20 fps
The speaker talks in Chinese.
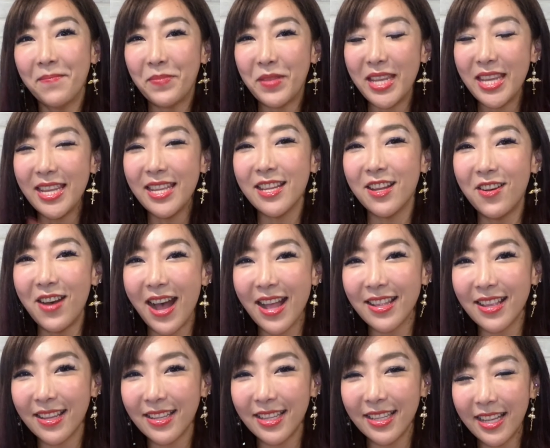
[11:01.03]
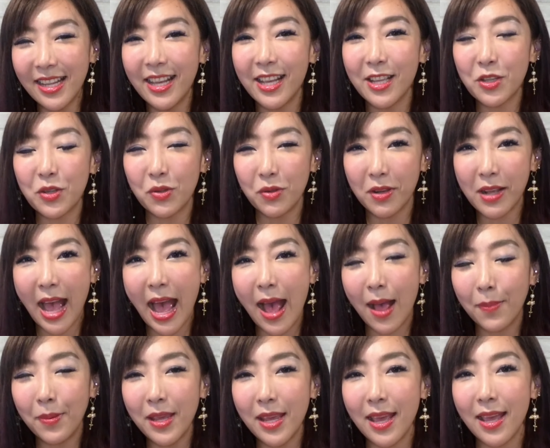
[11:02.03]
第一的话呢特殊
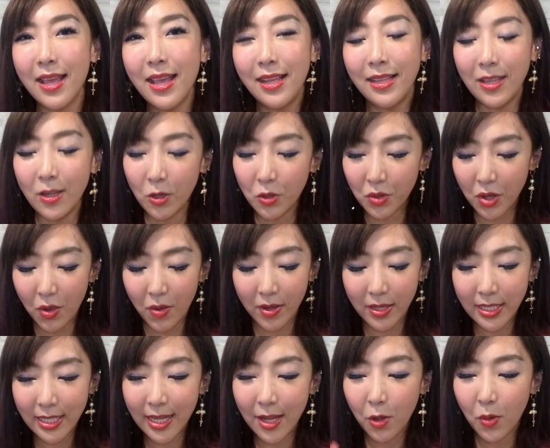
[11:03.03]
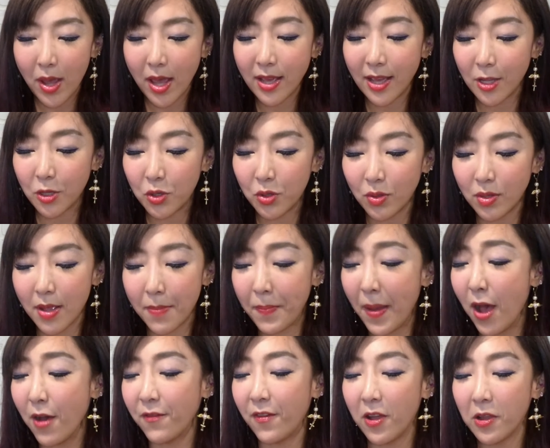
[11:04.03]
卡片，例如说我这一回合出了
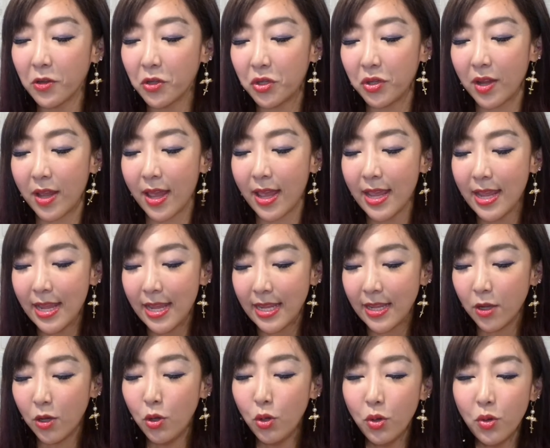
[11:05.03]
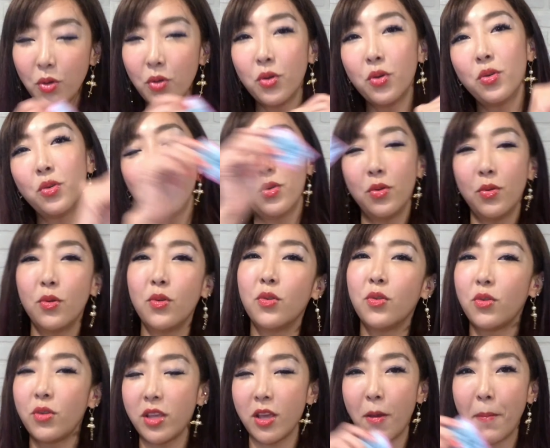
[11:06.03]
暴风雪，
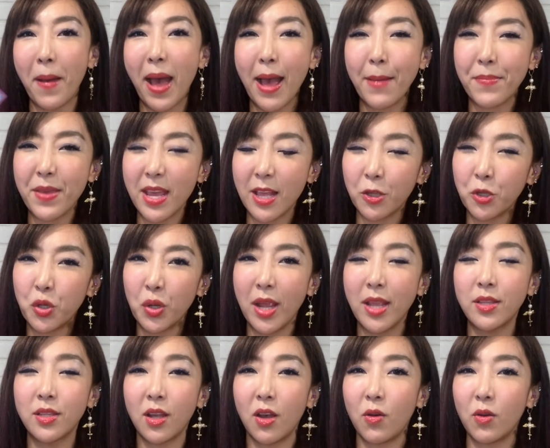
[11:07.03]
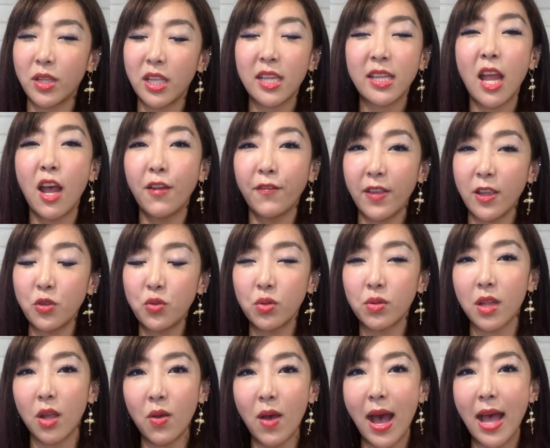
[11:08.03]
呼，有把别人吹走，我得到分数
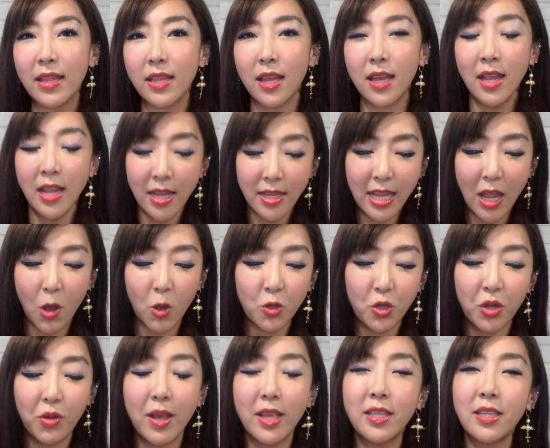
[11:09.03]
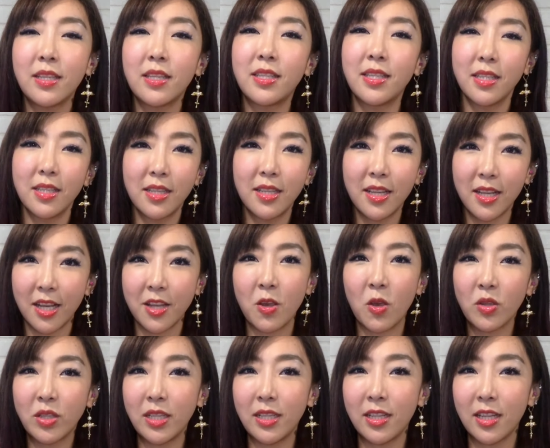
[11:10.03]
的话呢，那我就会是这个
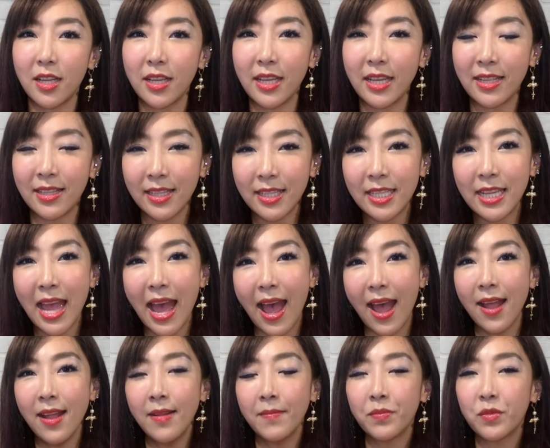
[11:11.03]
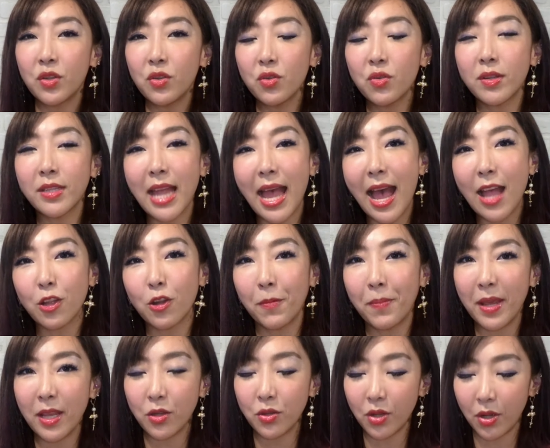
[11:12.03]
游戏的赢家。就如果大家都
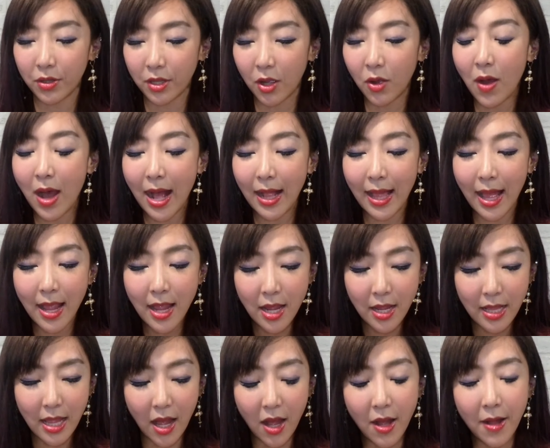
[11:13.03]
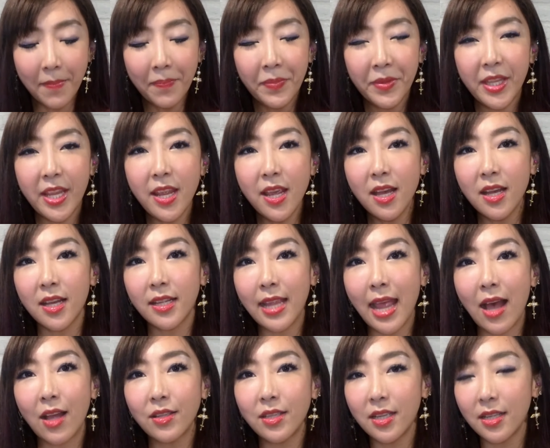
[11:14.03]
平手的话啦，然后第二个
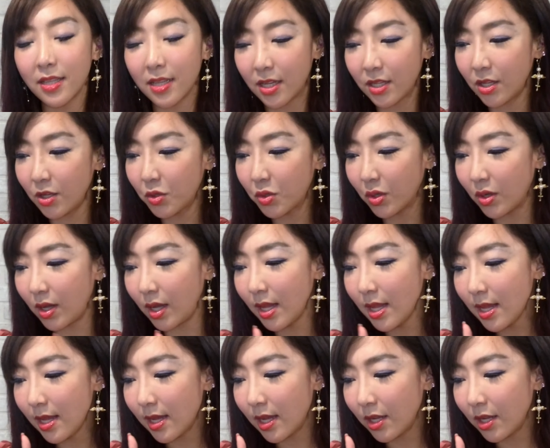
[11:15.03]
条件呢是说。